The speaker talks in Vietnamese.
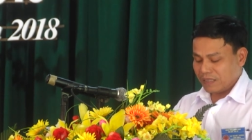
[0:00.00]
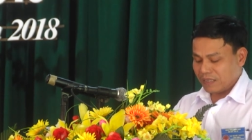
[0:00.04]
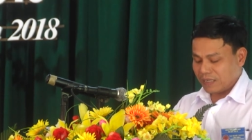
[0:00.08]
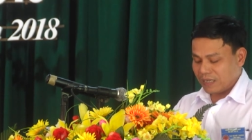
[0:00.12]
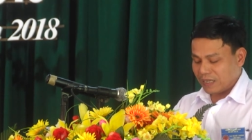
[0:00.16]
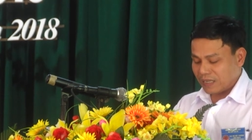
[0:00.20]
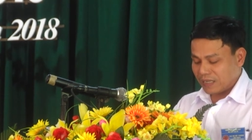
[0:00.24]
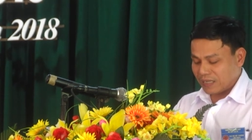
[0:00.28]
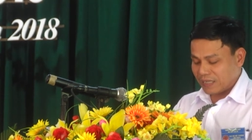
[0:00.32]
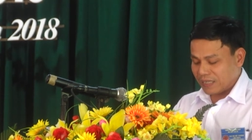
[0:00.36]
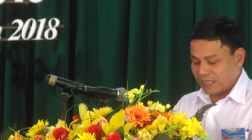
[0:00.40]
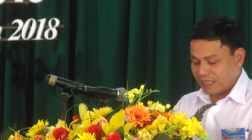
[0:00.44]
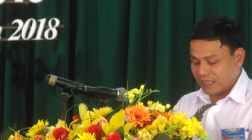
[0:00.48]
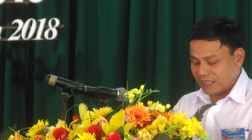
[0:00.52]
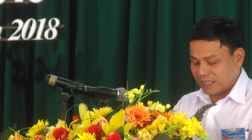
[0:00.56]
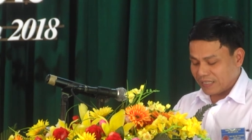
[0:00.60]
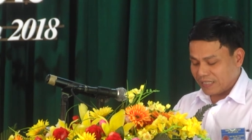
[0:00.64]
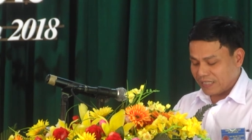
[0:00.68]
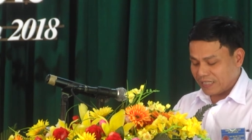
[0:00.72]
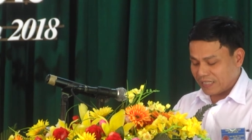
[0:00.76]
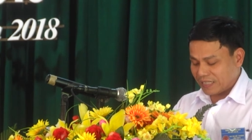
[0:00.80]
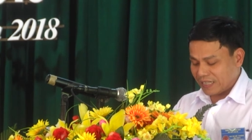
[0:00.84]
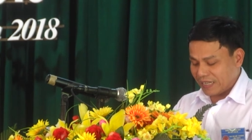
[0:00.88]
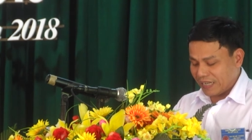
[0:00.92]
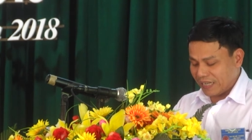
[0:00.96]
thực hiện
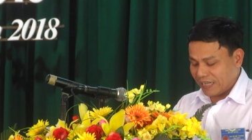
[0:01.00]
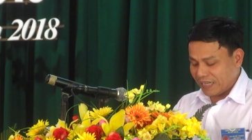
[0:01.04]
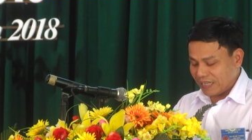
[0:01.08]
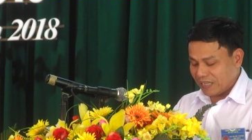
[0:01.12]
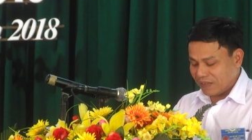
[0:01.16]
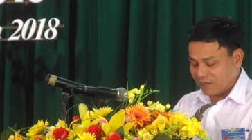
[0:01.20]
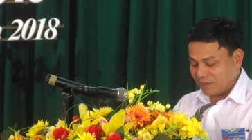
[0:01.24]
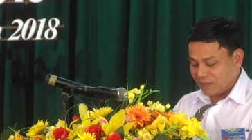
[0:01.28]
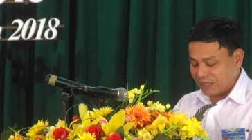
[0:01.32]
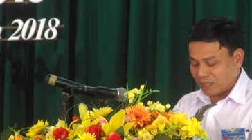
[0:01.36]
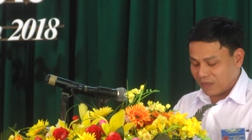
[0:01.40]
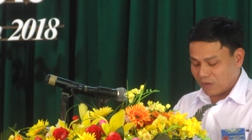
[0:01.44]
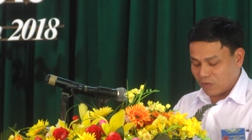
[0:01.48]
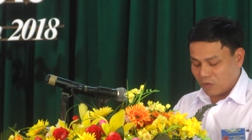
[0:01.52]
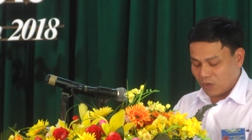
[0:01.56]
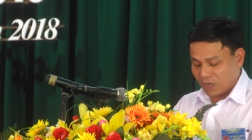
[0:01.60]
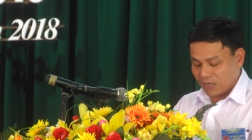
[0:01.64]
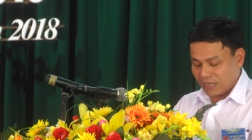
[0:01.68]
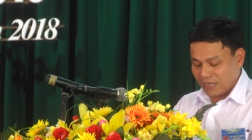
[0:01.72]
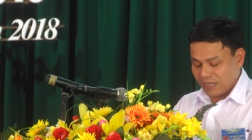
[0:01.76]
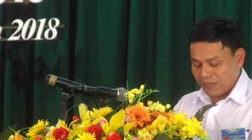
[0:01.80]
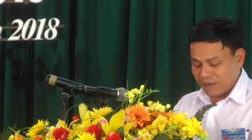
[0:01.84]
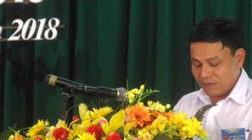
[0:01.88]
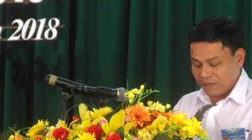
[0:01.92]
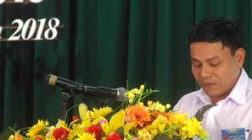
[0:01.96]
triệt để cái việc
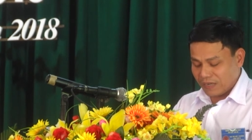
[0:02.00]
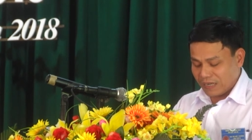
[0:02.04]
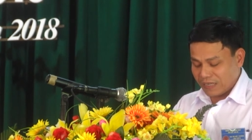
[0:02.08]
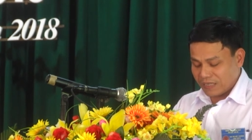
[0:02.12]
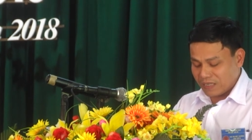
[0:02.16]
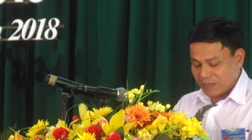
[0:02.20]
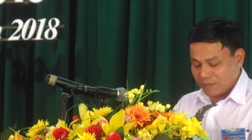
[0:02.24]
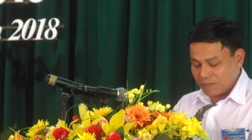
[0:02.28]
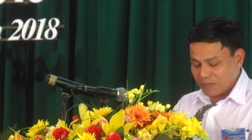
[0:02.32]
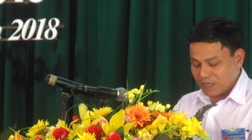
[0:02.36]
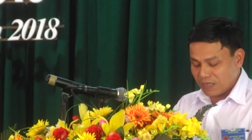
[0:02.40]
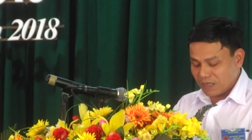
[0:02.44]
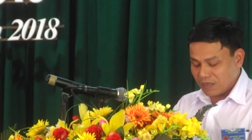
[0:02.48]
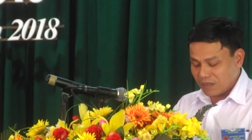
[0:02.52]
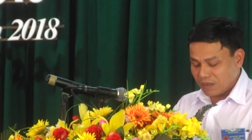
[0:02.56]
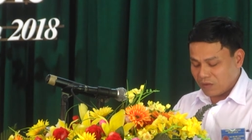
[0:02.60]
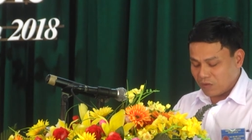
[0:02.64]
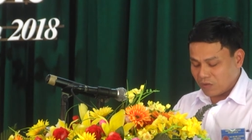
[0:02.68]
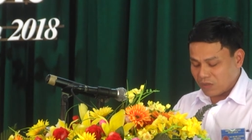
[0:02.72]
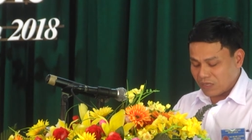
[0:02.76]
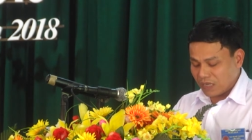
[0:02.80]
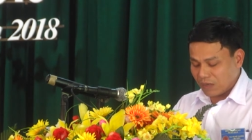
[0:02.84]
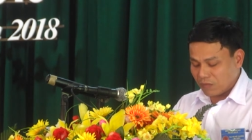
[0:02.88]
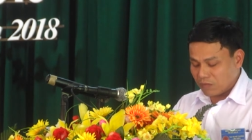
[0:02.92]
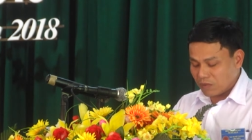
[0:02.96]
quản lý và giám sát
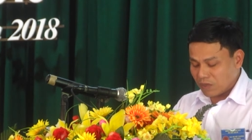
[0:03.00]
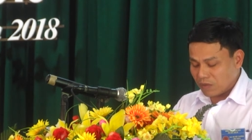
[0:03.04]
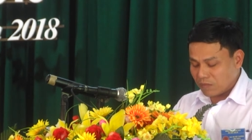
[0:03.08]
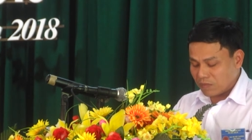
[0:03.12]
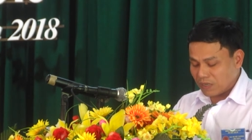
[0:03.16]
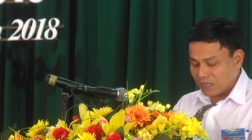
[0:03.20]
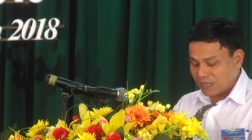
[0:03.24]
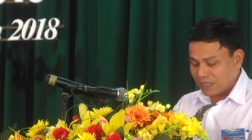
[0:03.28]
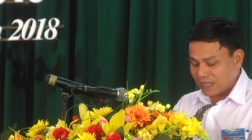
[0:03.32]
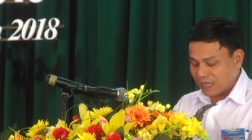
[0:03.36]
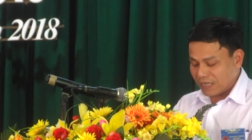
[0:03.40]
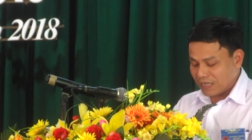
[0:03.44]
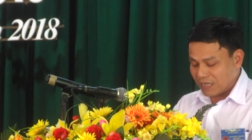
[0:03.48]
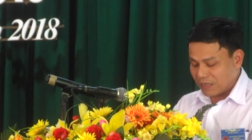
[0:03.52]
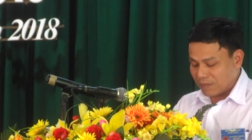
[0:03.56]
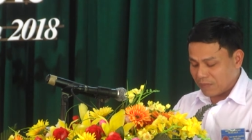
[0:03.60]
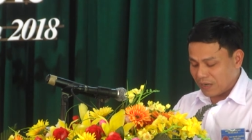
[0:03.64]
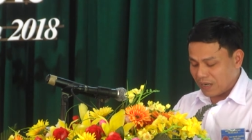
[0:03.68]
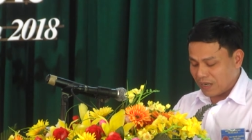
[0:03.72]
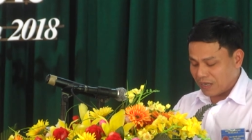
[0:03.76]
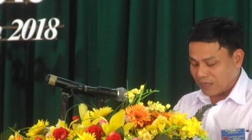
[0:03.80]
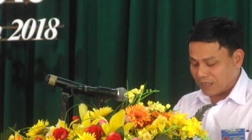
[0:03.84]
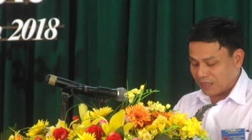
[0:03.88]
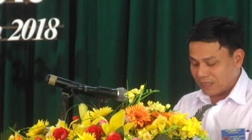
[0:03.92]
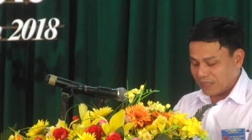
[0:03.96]
nguồn giống cung ứng trên địa
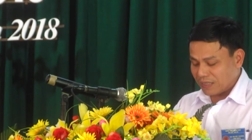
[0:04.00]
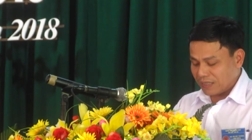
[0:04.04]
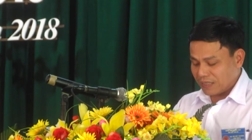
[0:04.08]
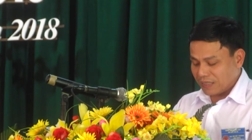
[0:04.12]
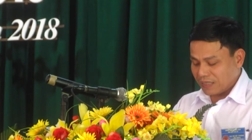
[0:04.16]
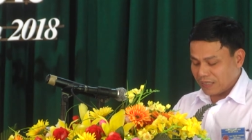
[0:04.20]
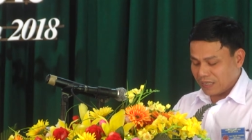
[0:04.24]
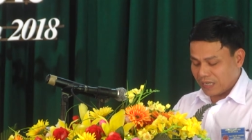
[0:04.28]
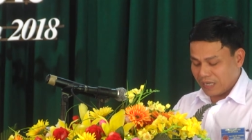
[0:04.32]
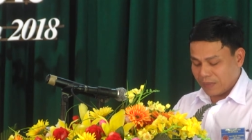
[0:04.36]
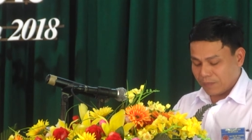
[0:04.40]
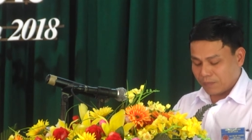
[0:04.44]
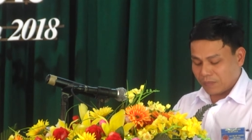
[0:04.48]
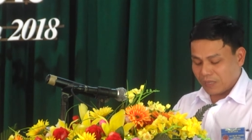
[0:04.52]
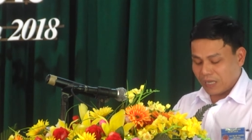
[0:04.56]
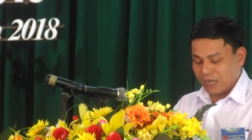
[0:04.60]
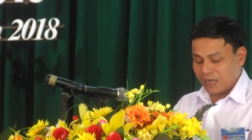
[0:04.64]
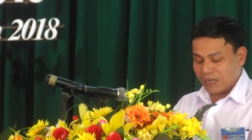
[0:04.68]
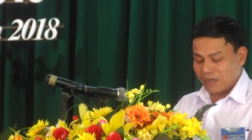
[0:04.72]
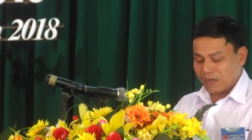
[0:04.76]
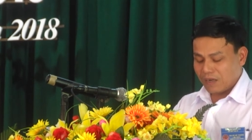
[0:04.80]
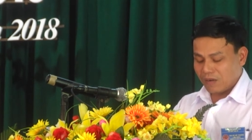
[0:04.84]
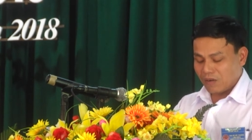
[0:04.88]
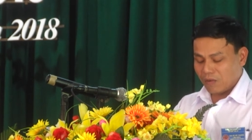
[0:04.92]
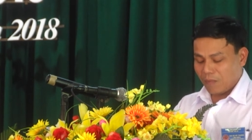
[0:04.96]
bàn kịp
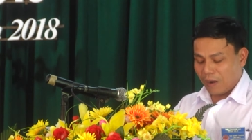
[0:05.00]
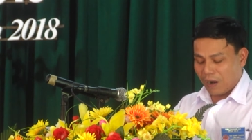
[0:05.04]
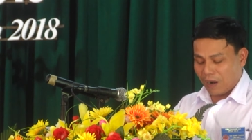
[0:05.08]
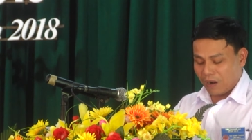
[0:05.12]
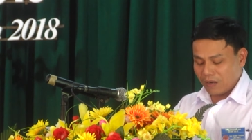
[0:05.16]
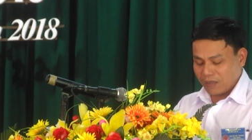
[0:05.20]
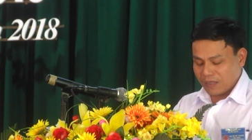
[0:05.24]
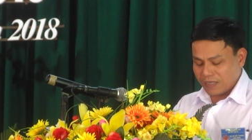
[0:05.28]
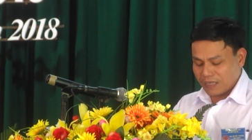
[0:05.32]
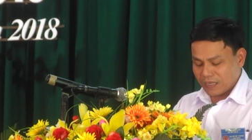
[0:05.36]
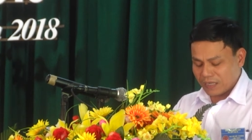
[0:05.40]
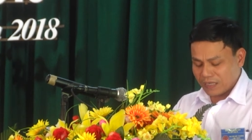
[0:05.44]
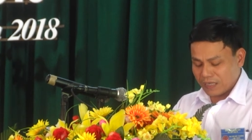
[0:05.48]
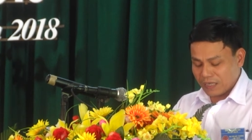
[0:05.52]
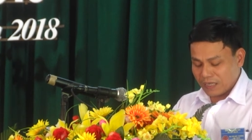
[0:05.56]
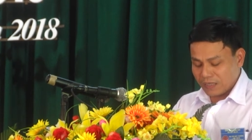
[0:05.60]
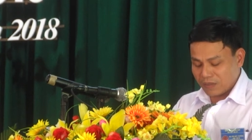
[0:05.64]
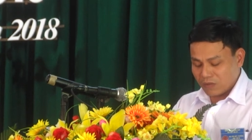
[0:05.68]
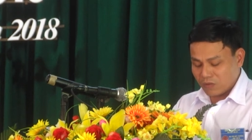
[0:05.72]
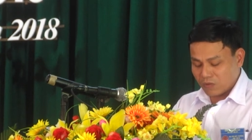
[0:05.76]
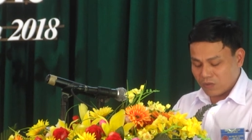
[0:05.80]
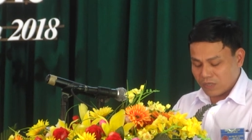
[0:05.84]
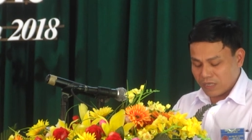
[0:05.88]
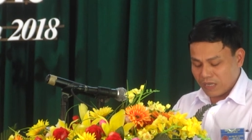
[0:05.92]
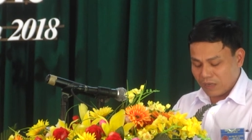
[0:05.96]
thời lựa bỏ những cái
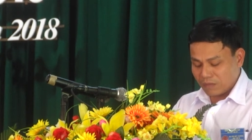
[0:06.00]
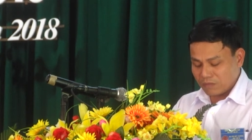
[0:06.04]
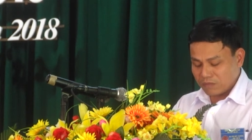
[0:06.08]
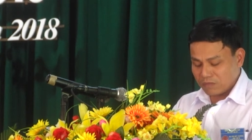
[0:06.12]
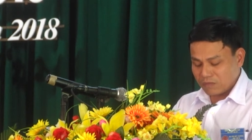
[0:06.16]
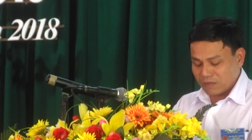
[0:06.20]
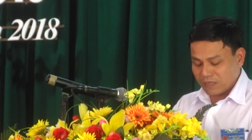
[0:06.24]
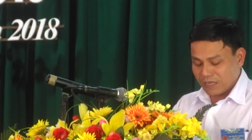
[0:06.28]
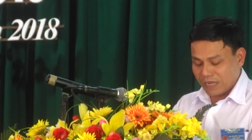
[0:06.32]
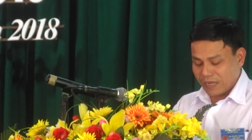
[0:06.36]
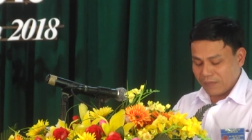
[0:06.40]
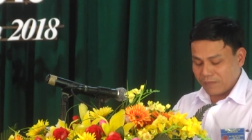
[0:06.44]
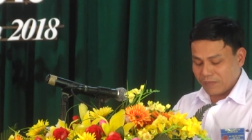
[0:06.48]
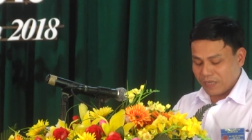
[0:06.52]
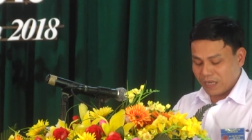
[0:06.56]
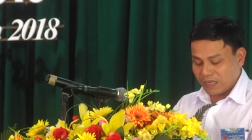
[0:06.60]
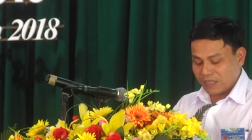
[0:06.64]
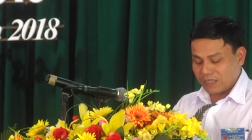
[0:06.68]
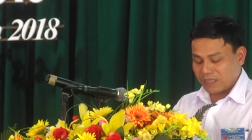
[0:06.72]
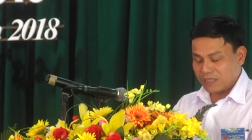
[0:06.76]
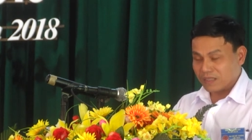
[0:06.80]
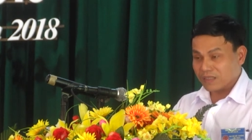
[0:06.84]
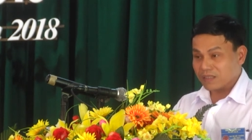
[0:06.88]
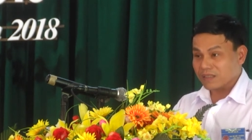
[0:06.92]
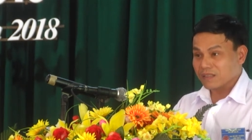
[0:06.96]
nguồn giống kém chất
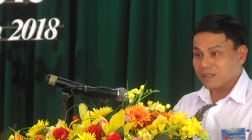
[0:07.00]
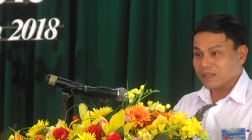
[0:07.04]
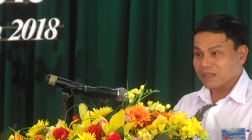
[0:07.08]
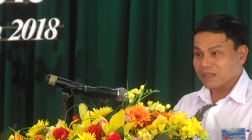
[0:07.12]
lượng